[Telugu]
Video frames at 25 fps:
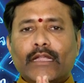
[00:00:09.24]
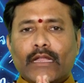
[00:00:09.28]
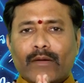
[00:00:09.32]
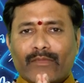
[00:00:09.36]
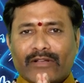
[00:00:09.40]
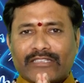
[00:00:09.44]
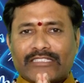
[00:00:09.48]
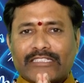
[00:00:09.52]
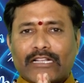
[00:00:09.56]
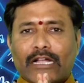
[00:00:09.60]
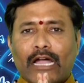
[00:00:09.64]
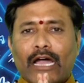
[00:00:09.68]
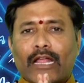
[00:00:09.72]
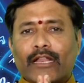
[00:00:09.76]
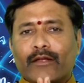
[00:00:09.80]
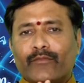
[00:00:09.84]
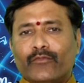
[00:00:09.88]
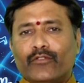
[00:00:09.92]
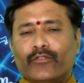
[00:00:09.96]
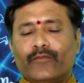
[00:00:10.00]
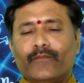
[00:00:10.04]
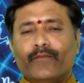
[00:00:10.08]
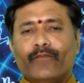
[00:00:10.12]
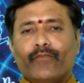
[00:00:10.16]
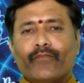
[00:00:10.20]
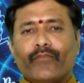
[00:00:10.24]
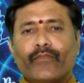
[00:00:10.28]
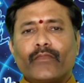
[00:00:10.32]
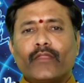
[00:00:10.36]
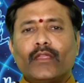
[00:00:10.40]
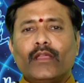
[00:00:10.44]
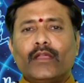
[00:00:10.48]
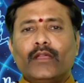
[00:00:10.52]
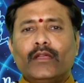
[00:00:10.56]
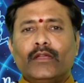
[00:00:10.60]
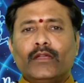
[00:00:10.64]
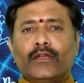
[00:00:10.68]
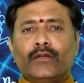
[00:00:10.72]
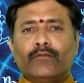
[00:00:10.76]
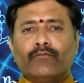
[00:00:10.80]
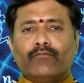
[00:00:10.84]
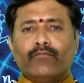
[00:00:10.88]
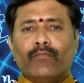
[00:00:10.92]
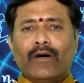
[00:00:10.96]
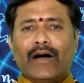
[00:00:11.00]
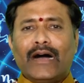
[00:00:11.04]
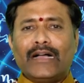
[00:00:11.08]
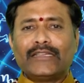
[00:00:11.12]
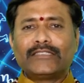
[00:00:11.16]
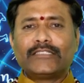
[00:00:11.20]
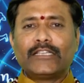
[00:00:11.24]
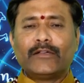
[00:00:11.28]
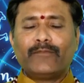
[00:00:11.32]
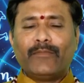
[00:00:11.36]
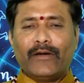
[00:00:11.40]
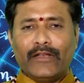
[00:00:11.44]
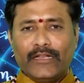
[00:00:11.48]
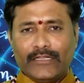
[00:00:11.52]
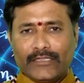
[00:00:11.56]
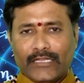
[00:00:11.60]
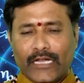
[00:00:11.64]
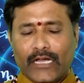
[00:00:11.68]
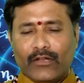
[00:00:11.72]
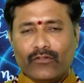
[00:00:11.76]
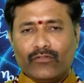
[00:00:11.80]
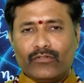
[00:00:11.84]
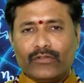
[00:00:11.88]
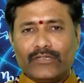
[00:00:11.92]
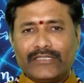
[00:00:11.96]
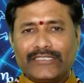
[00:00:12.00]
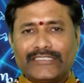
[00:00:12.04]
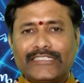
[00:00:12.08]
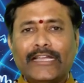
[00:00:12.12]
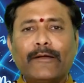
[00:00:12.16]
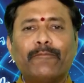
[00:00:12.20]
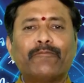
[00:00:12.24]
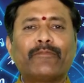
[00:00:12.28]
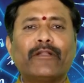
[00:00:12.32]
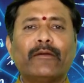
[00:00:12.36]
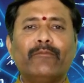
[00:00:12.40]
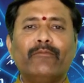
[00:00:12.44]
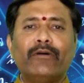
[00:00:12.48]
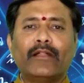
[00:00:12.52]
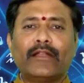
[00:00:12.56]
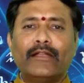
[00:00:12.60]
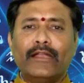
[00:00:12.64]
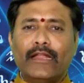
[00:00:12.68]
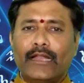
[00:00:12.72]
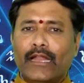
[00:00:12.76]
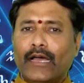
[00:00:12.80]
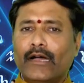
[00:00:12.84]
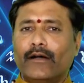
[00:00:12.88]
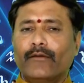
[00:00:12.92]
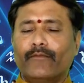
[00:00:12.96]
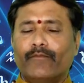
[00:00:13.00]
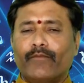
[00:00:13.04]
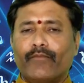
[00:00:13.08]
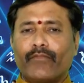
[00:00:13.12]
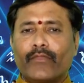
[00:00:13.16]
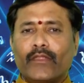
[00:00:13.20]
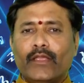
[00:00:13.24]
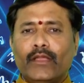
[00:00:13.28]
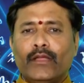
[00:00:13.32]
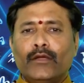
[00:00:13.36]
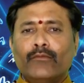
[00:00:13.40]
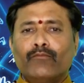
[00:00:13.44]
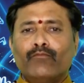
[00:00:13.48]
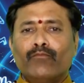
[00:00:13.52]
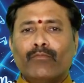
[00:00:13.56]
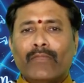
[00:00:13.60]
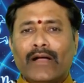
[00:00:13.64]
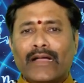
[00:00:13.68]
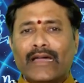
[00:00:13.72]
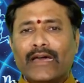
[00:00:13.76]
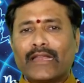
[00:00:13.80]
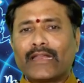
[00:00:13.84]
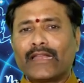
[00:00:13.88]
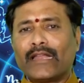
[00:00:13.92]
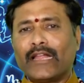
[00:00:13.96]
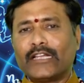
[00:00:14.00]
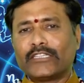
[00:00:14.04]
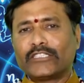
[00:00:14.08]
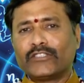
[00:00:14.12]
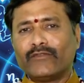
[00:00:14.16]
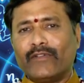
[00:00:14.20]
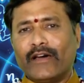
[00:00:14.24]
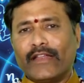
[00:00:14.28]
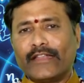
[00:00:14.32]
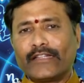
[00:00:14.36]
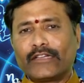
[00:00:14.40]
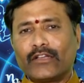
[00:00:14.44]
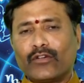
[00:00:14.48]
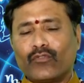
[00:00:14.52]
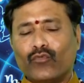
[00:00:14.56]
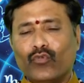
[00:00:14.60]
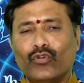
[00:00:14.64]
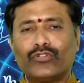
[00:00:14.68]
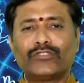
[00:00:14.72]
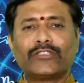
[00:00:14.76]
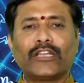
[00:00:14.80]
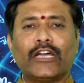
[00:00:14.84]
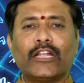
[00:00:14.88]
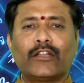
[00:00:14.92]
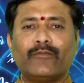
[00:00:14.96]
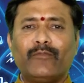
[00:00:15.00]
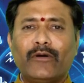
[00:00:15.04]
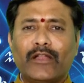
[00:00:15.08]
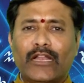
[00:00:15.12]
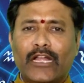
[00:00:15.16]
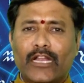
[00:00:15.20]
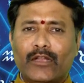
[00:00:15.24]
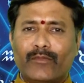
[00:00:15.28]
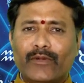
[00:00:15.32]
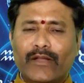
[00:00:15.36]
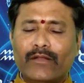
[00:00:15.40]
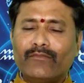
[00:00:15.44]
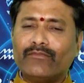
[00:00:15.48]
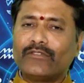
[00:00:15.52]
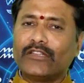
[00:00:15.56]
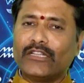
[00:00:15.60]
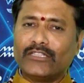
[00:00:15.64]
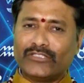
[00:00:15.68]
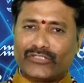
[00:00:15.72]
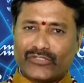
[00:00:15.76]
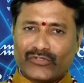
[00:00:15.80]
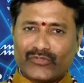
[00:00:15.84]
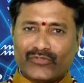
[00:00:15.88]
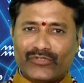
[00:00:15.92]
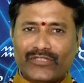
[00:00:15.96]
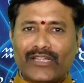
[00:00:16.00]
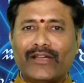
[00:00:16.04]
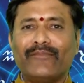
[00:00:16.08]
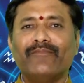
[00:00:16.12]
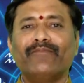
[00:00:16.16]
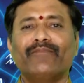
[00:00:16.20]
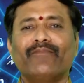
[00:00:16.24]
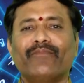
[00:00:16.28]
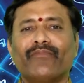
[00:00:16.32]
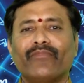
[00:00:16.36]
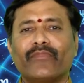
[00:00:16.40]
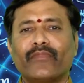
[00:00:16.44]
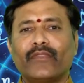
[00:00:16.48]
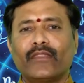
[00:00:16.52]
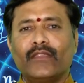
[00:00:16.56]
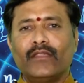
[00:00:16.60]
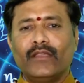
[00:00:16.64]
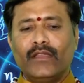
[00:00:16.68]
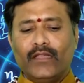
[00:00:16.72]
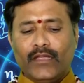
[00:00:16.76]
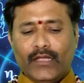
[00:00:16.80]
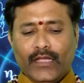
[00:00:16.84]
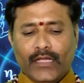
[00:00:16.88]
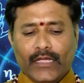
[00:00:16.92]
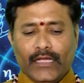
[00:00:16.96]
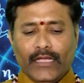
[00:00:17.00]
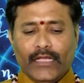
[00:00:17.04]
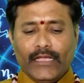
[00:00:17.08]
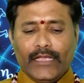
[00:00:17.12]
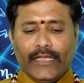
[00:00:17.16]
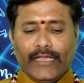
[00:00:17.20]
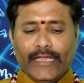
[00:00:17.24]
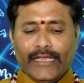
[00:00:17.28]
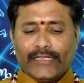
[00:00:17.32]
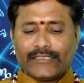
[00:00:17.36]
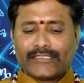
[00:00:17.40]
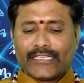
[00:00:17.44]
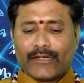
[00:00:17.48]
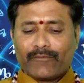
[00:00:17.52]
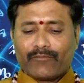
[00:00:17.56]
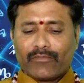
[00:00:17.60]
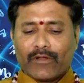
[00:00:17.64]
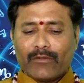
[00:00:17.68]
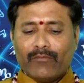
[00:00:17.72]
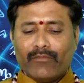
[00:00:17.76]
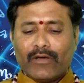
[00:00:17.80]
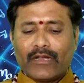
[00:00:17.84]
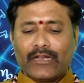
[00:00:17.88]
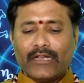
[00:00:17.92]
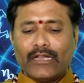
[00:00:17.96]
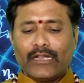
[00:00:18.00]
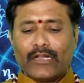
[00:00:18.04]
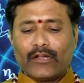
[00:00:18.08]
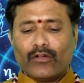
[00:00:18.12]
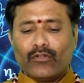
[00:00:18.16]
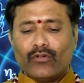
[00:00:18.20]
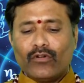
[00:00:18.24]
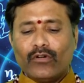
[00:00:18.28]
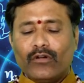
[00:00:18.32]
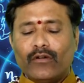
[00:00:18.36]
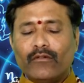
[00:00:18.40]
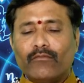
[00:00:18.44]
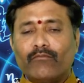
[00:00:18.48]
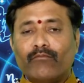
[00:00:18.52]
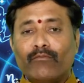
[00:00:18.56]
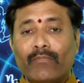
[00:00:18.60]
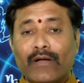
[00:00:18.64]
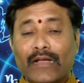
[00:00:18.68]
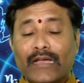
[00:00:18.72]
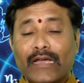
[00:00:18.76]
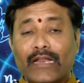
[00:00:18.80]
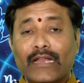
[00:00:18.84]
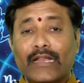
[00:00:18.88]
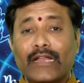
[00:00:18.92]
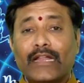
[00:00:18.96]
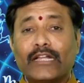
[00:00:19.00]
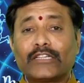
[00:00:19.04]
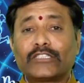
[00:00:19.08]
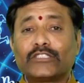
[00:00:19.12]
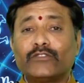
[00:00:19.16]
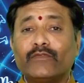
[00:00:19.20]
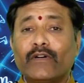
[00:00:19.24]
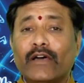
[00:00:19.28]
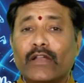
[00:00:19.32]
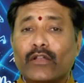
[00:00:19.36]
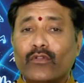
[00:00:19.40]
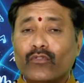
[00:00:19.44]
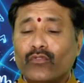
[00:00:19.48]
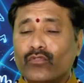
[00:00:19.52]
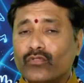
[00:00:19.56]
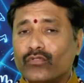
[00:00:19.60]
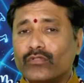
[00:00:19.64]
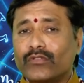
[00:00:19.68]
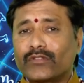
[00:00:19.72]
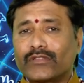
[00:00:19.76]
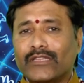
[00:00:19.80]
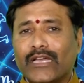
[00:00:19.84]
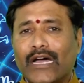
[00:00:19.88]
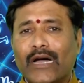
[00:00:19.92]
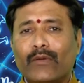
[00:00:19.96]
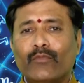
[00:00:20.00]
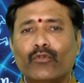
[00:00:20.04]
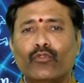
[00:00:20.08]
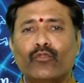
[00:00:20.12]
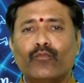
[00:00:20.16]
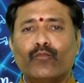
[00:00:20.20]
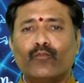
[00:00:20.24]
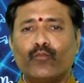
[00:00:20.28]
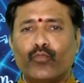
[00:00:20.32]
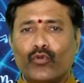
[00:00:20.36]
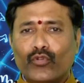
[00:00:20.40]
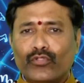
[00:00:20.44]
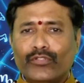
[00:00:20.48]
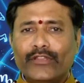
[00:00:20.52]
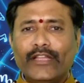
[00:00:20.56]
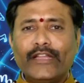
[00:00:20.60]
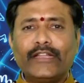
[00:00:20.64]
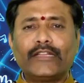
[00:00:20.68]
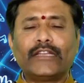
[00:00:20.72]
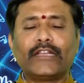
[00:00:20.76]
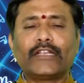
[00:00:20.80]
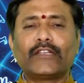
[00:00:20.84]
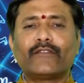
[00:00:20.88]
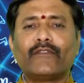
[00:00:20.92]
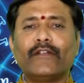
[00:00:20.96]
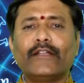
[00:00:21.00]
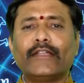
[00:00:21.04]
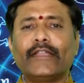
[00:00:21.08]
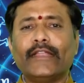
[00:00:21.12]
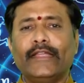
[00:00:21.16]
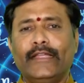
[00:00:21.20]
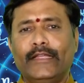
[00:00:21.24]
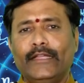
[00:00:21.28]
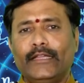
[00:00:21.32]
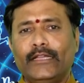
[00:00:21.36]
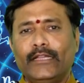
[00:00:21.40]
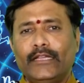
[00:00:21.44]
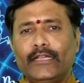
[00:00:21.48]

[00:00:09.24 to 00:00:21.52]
నమస్కారము మాస ఫలితాలు సెప్టెంబర్ నెల మకర రాశి వారి యొక్క గోచార ఫలాలు మనం తెలుసుకుందాం ఈ సెప్టెంబర్ నెలలో మకర రాశి వారు తాము పొందేటటువంటి